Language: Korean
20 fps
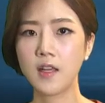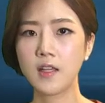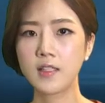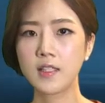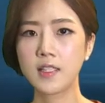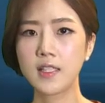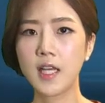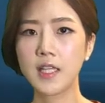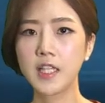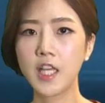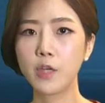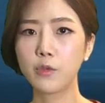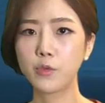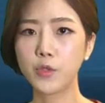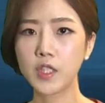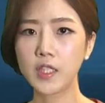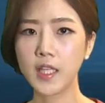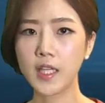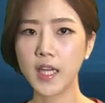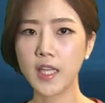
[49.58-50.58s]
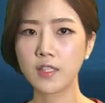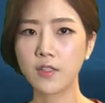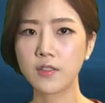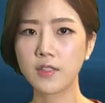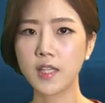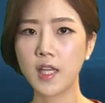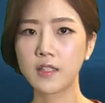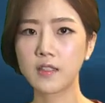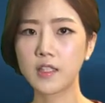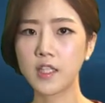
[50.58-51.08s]
지난해 우리나라
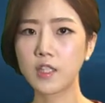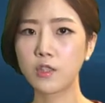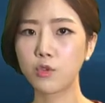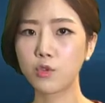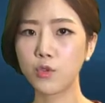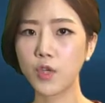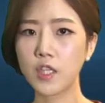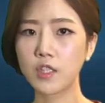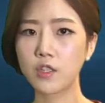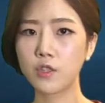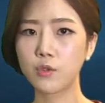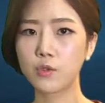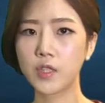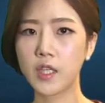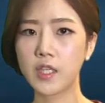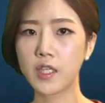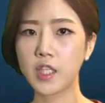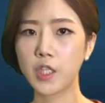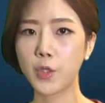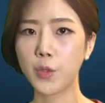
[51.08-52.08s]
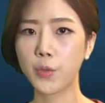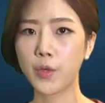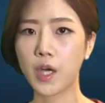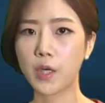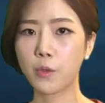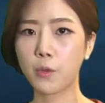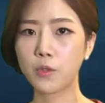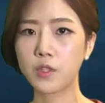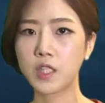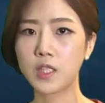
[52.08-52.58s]
선사들이 수혜주 운하를
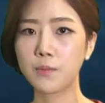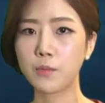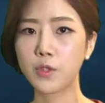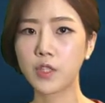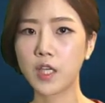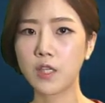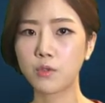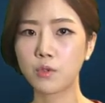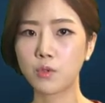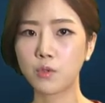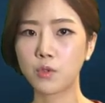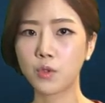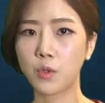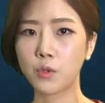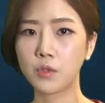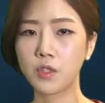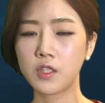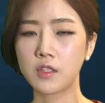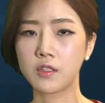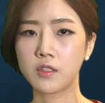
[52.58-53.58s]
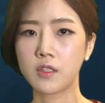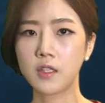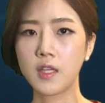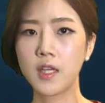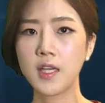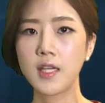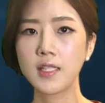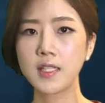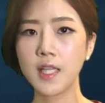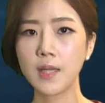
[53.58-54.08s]
이용하고 지불한 수수료는
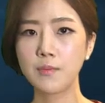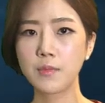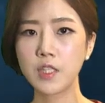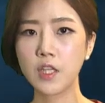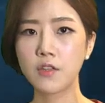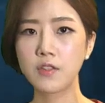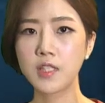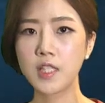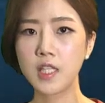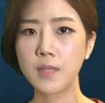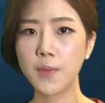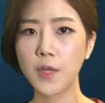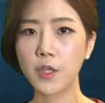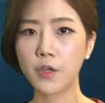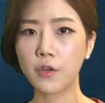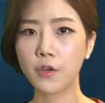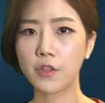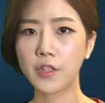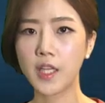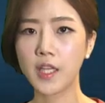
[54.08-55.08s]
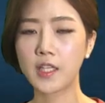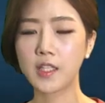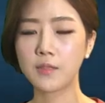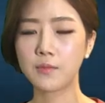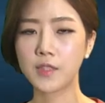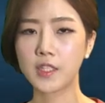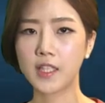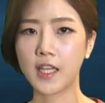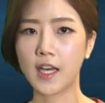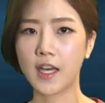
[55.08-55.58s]
3,700억 원에
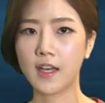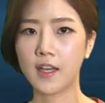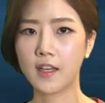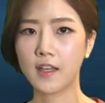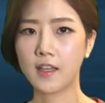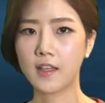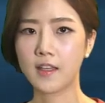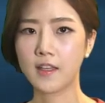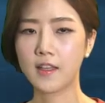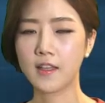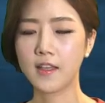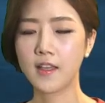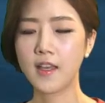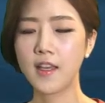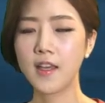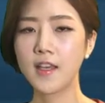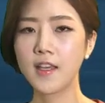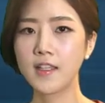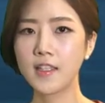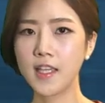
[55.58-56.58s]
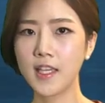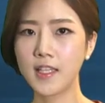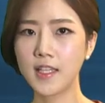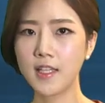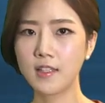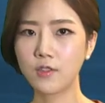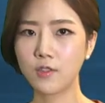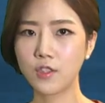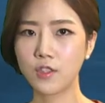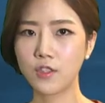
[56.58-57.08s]
이릅니다.
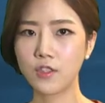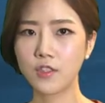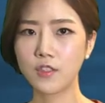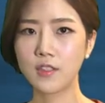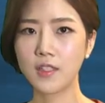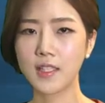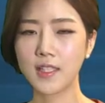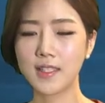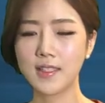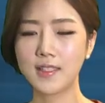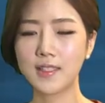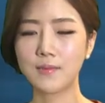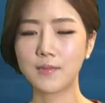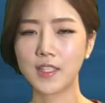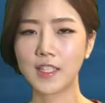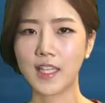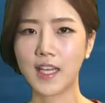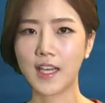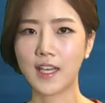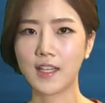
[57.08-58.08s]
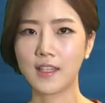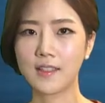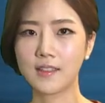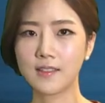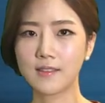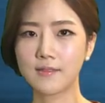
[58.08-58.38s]
KSG 뉴스 이은지입니다.